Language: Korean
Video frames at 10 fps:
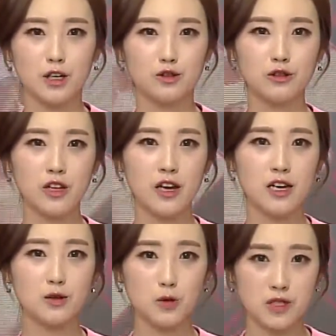국내의
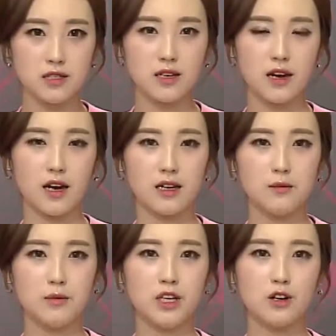한 통신사가
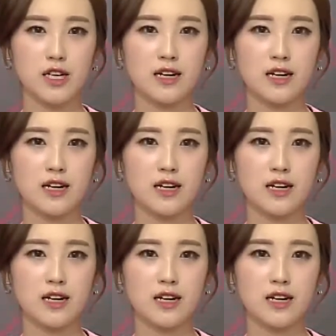미역,